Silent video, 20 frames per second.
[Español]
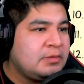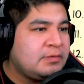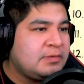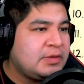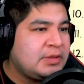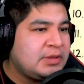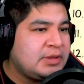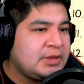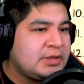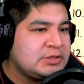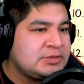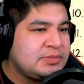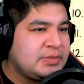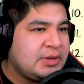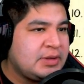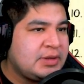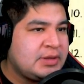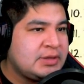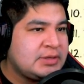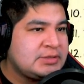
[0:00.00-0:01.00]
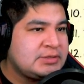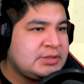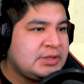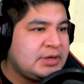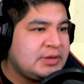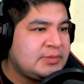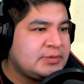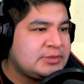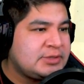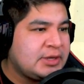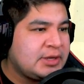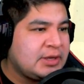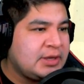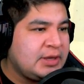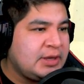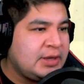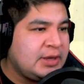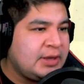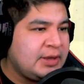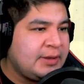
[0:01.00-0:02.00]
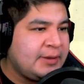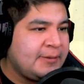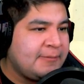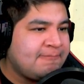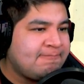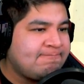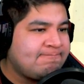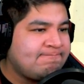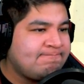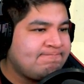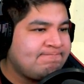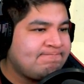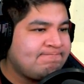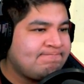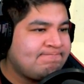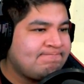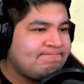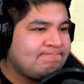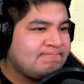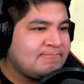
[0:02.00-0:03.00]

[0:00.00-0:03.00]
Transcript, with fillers: Fantasmas, tenemos aquí... Mm.